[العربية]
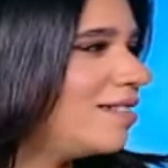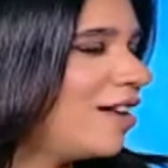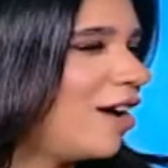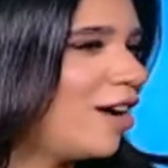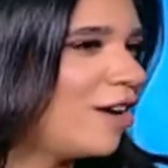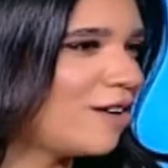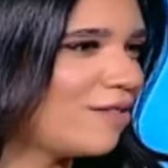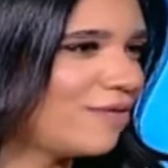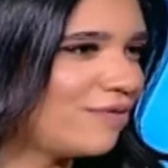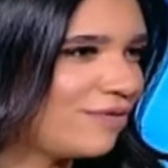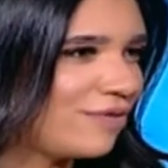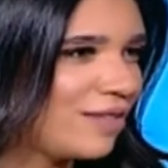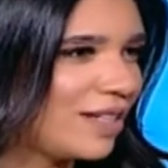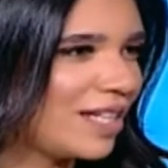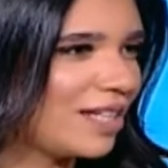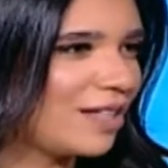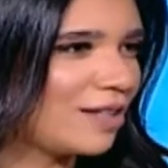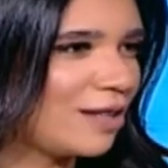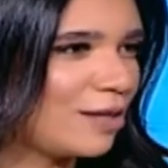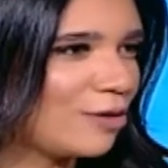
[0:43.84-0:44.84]
نعرف
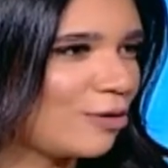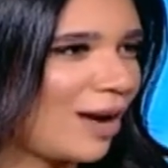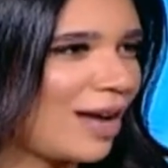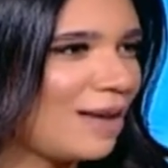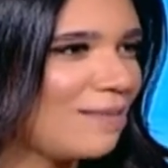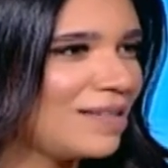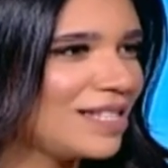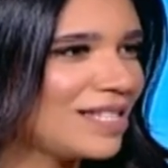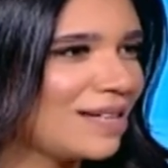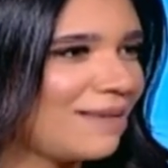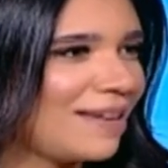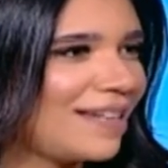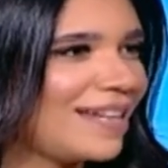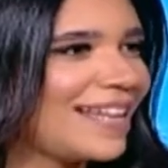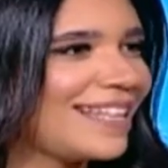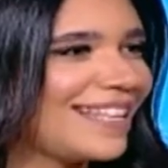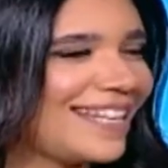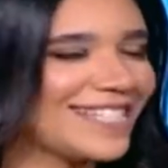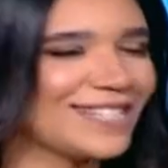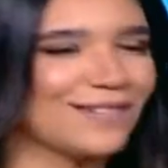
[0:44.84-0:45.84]
آه، دعاء من زمان
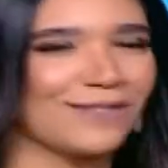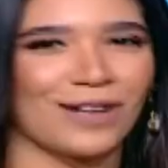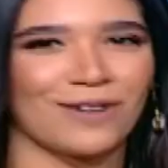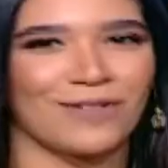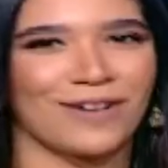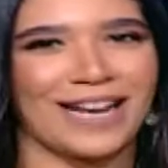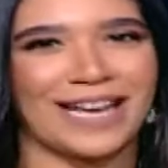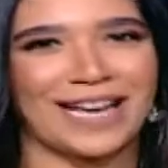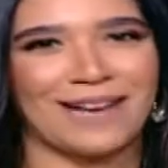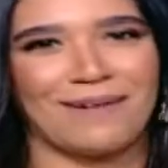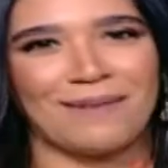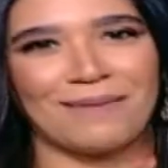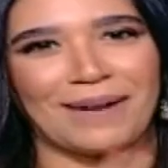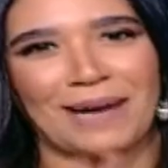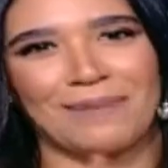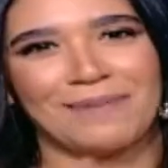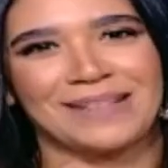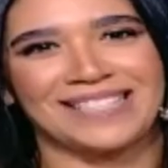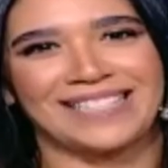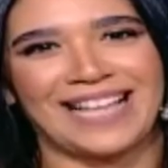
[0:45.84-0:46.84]
انا لسه متعرفه عليها يا جماعه من
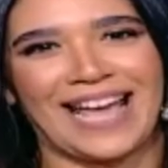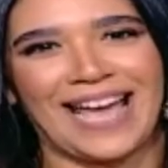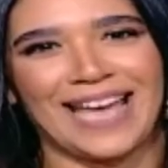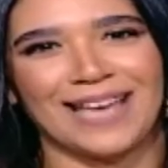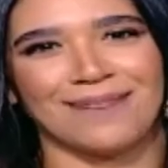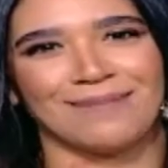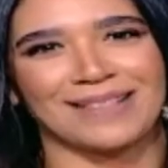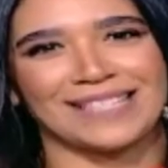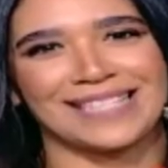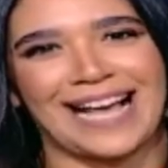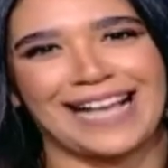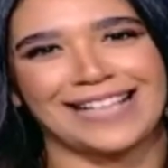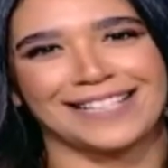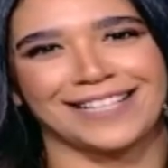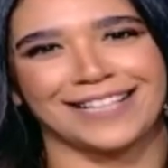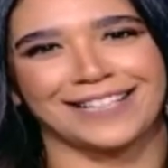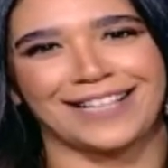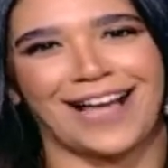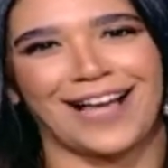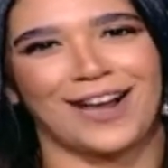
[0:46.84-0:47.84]
خمس دقايق بس
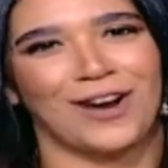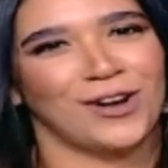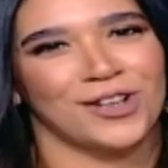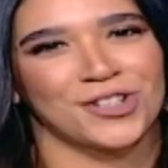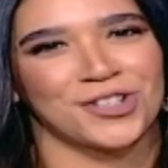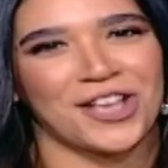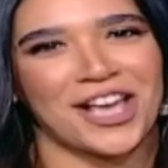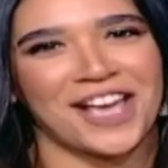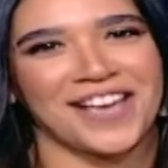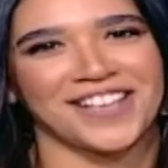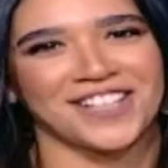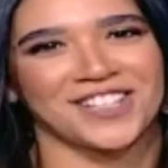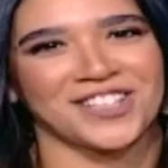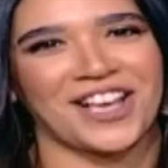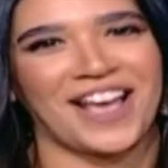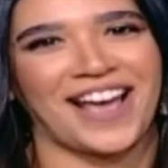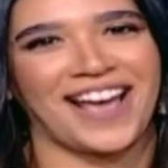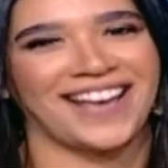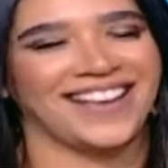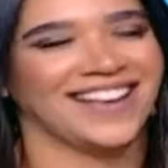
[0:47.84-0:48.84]
حسيتها لو شيء
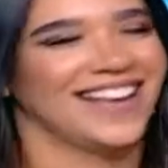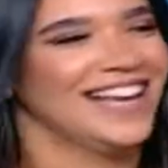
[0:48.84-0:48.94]
الشقايه